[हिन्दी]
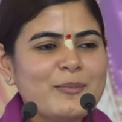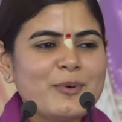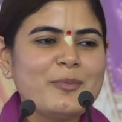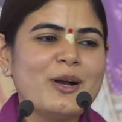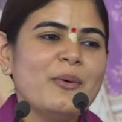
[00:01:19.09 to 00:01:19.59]

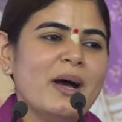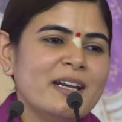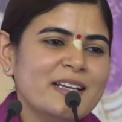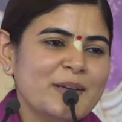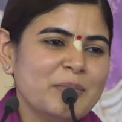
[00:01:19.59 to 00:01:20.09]
पर
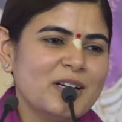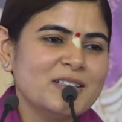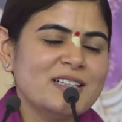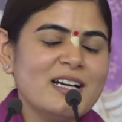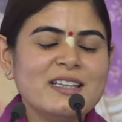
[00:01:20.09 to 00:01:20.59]
भगवान के
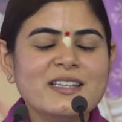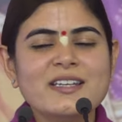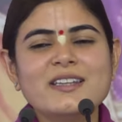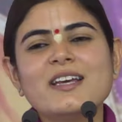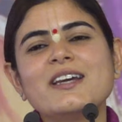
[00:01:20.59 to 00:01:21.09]
भक्त का
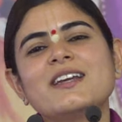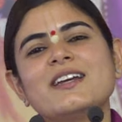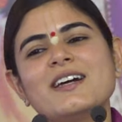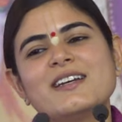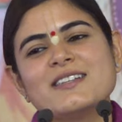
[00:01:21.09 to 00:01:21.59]

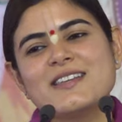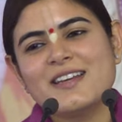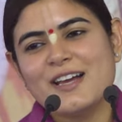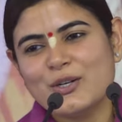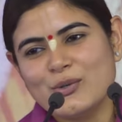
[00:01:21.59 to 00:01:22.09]
देखने का
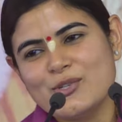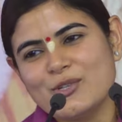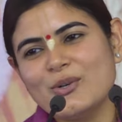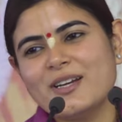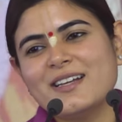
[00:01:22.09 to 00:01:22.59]
नजरिया कुछ
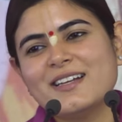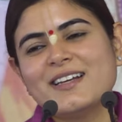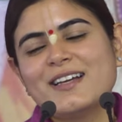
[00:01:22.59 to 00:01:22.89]
और है